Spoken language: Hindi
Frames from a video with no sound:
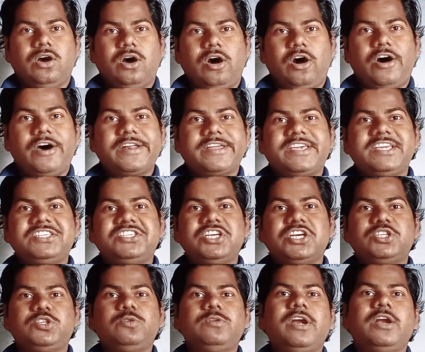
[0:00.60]
और किसी
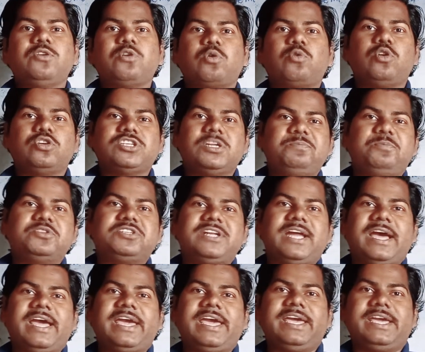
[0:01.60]
स्टूडेंट को क्वेश्चन पूछना
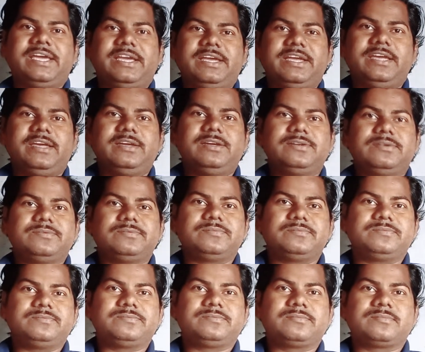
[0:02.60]
है
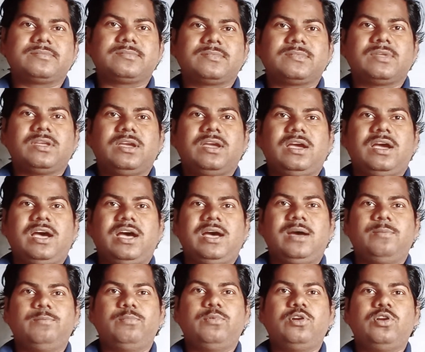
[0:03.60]
यस सर
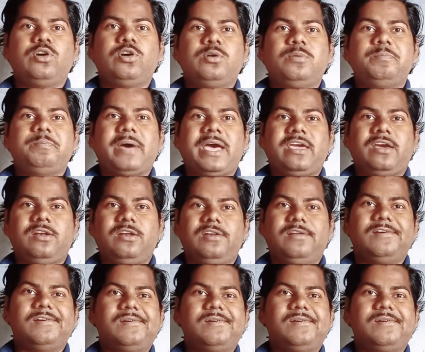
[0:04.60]
हाँ बोलो पायल